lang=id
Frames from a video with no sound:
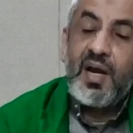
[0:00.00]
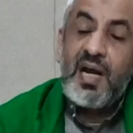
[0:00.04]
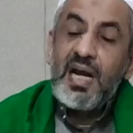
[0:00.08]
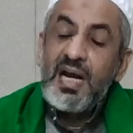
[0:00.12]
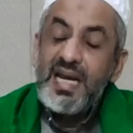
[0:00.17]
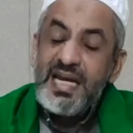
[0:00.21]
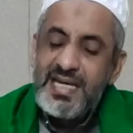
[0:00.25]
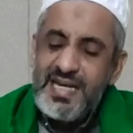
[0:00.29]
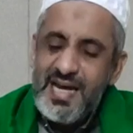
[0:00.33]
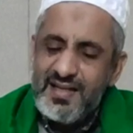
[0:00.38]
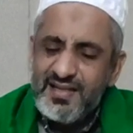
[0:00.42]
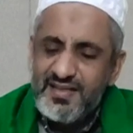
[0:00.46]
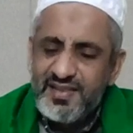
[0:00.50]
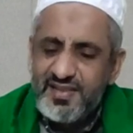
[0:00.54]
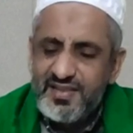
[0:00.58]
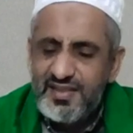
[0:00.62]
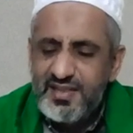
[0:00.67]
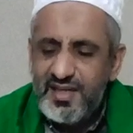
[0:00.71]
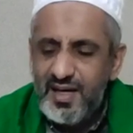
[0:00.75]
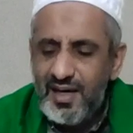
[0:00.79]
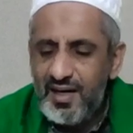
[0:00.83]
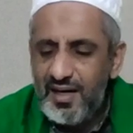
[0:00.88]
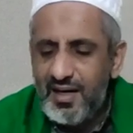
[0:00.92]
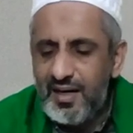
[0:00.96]

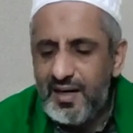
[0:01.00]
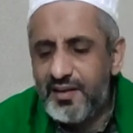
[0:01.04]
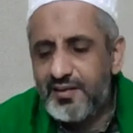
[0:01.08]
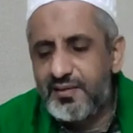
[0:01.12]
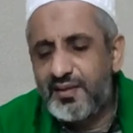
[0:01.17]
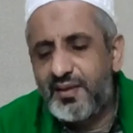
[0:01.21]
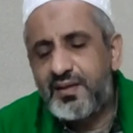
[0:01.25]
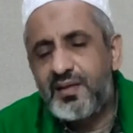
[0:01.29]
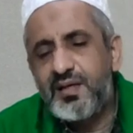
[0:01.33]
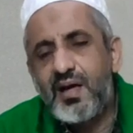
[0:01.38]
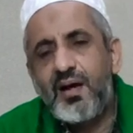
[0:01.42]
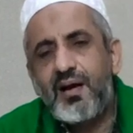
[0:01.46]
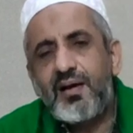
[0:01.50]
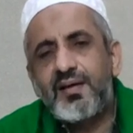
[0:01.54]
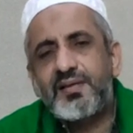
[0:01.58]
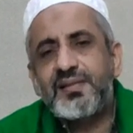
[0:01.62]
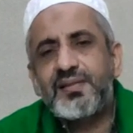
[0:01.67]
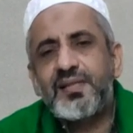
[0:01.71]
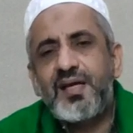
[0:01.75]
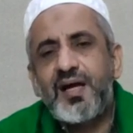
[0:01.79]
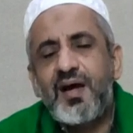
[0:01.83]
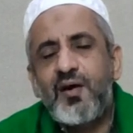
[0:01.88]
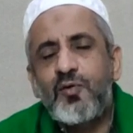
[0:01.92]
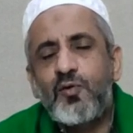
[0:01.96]
liyajziyal ladina
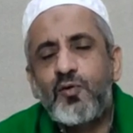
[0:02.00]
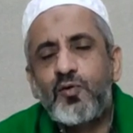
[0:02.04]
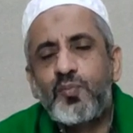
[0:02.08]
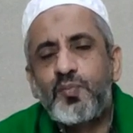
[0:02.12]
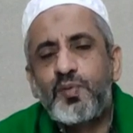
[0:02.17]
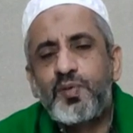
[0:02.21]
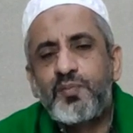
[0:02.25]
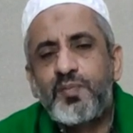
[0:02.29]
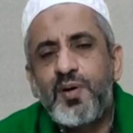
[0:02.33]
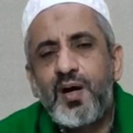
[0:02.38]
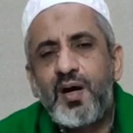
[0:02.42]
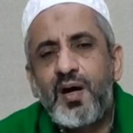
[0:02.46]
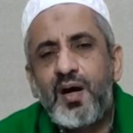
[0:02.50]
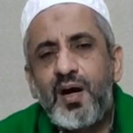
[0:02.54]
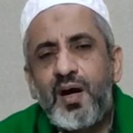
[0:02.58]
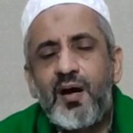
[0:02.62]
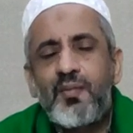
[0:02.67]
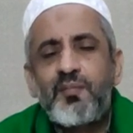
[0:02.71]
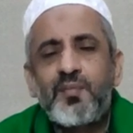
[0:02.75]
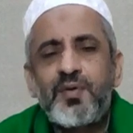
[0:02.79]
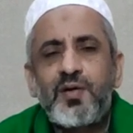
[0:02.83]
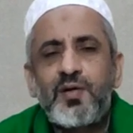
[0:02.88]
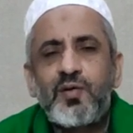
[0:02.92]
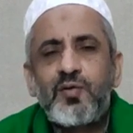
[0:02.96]
asa'u
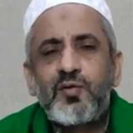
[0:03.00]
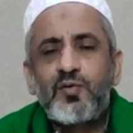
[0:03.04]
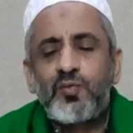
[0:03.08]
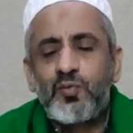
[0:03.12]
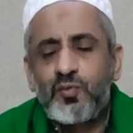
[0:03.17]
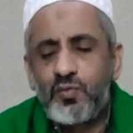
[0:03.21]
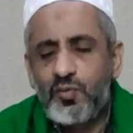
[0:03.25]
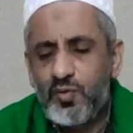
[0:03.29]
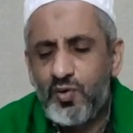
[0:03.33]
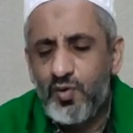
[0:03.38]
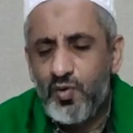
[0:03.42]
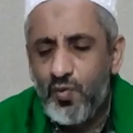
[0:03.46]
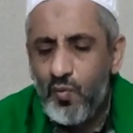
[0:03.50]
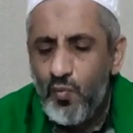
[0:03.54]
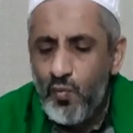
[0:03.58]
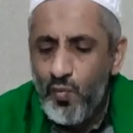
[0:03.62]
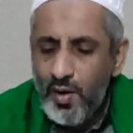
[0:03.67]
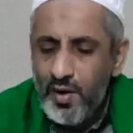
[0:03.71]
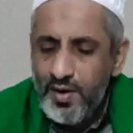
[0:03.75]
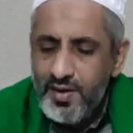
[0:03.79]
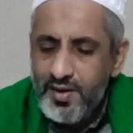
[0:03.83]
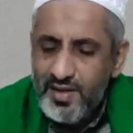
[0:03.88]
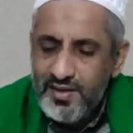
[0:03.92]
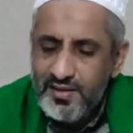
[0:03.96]
amilu
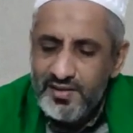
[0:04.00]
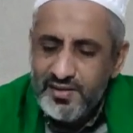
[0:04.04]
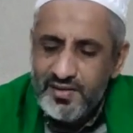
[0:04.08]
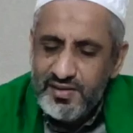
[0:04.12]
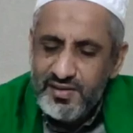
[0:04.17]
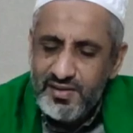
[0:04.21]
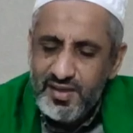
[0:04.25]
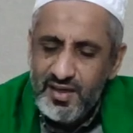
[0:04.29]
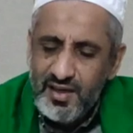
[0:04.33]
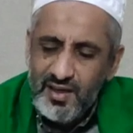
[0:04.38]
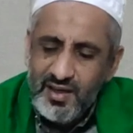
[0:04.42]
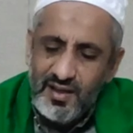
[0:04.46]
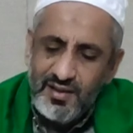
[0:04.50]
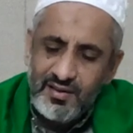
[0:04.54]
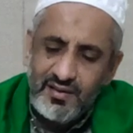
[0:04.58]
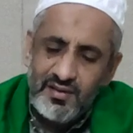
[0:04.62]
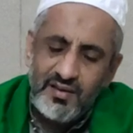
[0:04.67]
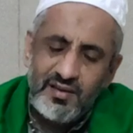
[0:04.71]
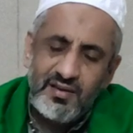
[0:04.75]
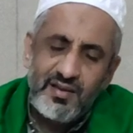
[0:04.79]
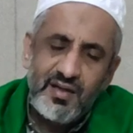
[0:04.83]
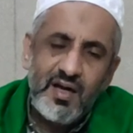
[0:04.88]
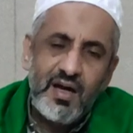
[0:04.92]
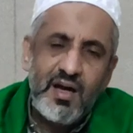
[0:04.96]
wa yajziyal
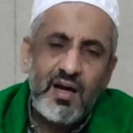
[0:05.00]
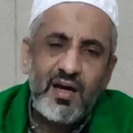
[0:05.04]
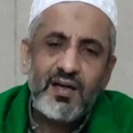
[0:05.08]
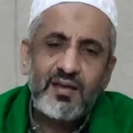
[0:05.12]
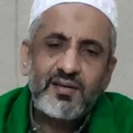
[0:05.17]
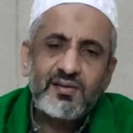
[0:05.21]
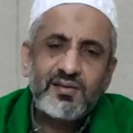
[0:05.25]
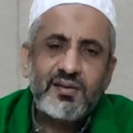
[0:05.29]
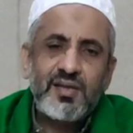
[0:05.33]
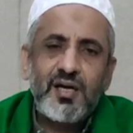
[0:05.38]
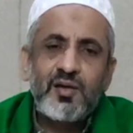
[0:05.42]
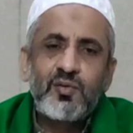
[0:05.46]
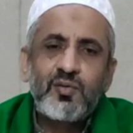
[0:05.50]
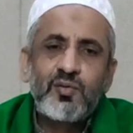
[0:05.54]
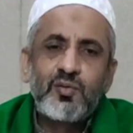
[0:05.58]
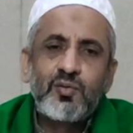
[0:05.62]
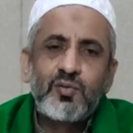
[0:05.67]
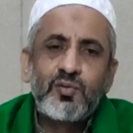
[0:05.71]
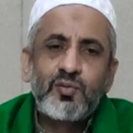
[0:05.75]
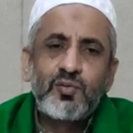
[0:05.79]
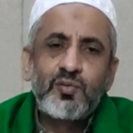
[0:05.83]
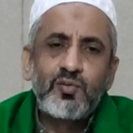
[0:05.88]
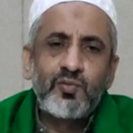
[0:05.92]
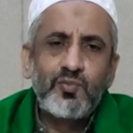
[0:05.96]
ladina
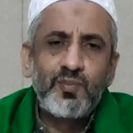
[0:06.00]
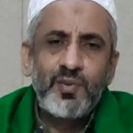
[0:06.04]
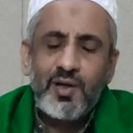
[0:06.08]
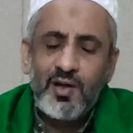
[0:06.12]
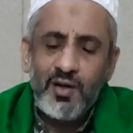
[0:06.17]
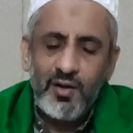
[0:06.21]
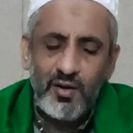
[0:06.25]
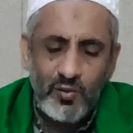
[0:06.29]
ahsanu